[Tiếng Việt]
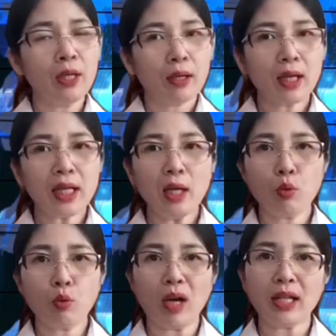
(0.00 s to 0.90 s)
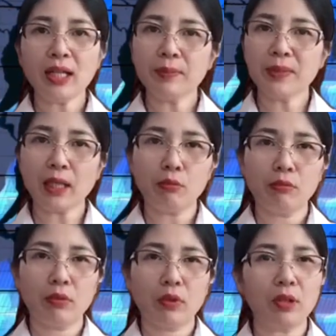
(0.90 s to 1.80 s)
gây hậu quả nghiêm trọng
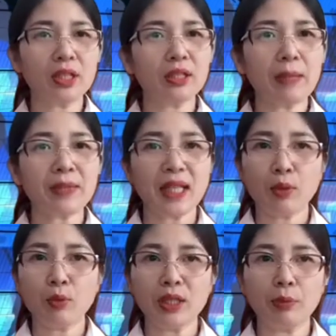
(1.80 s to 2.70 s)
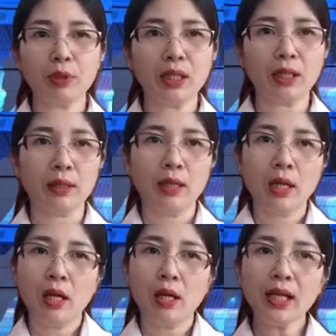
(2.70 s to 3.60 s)
có sự tham gia của nhiều người,
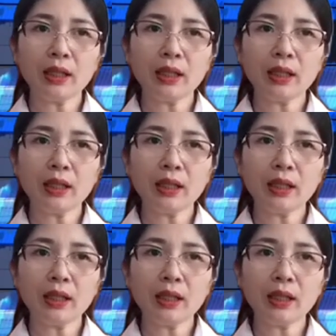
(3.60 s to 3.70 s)
liên